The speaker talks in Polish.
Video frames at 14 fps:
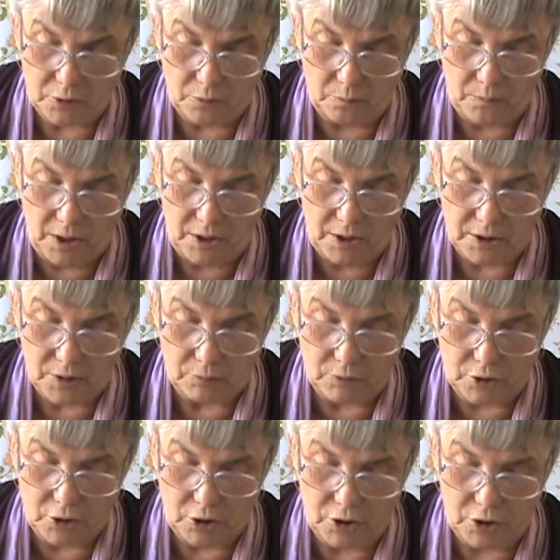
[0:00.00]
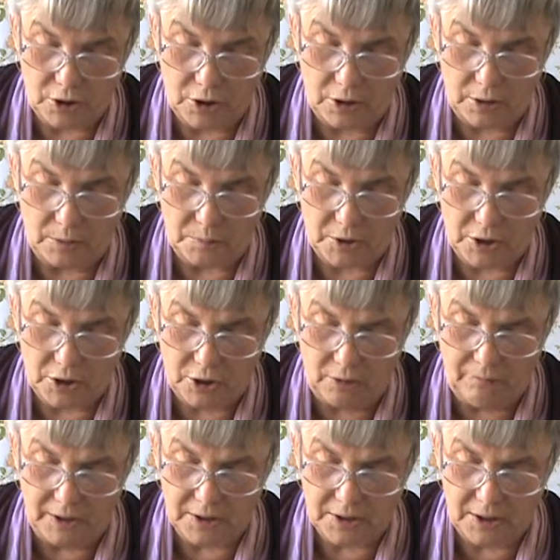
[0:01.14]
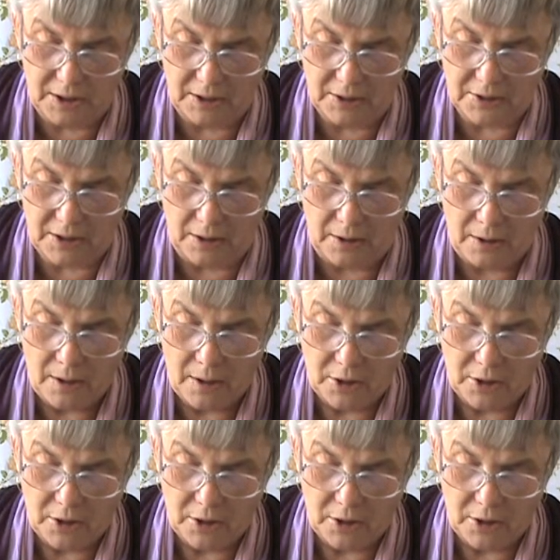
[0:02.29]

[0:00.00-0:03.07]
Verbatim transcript: sumienie złoczyńcy i przeszywa serce